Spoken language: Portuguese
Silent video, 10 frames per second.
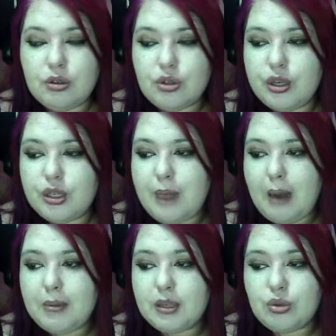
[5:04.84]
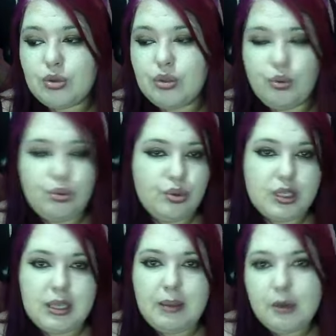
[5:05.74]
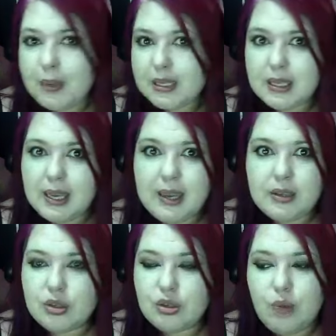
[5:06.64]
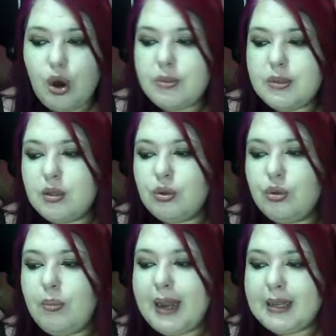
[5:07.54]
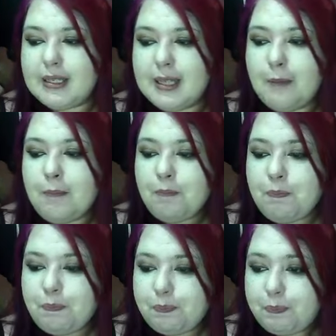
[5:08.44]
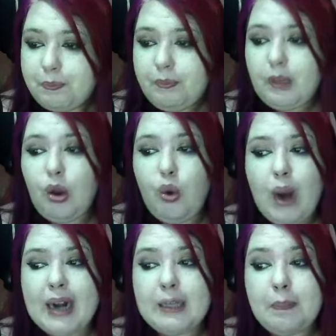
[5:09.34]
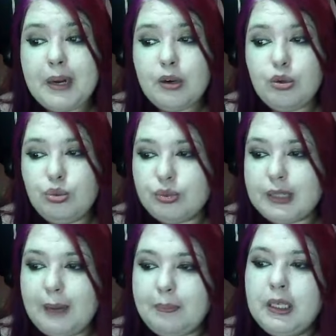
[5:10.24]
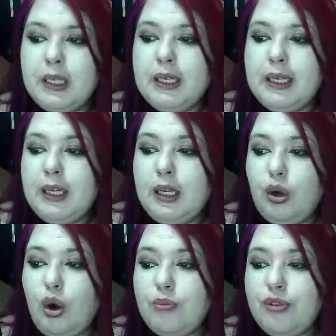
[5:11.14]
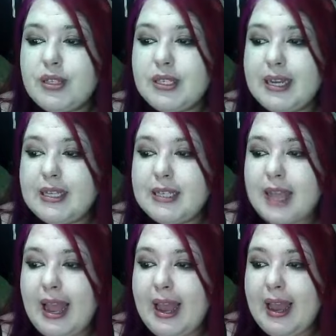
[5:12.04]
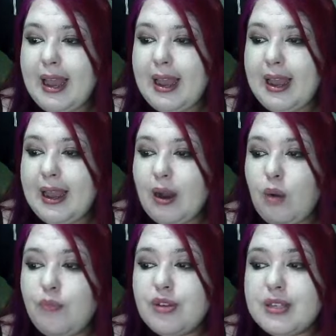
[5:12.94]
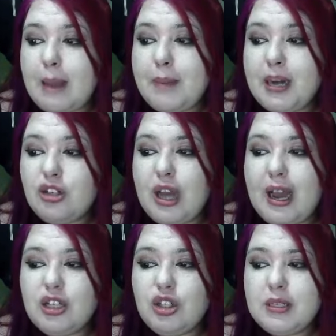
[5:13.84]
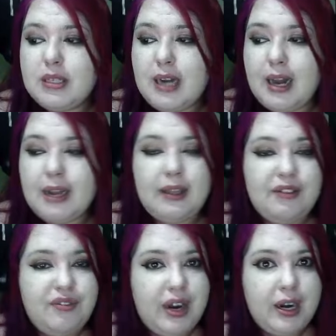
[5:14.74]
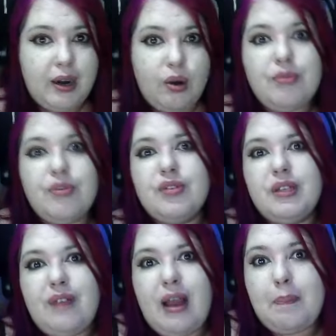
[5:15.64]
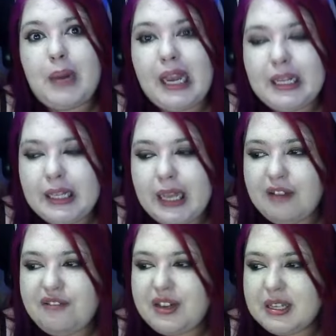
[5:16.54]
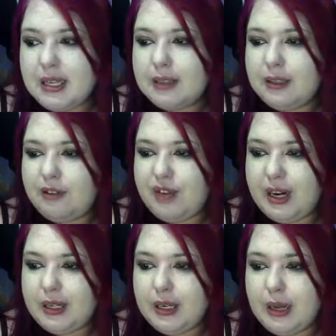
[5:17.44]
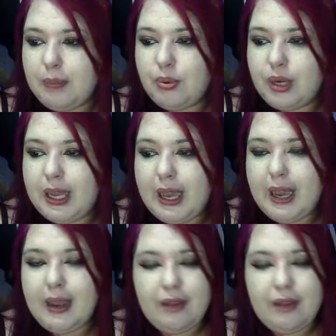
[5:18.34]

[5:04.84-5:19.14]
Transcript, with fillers: dois mapas, os, os NPCs, os mobs e tudo mais, né? Quarta pergunta. Como vocês. É, como você aprende a administrar a taverna? Como que você vai aprender a fazer a taverna, né? Porque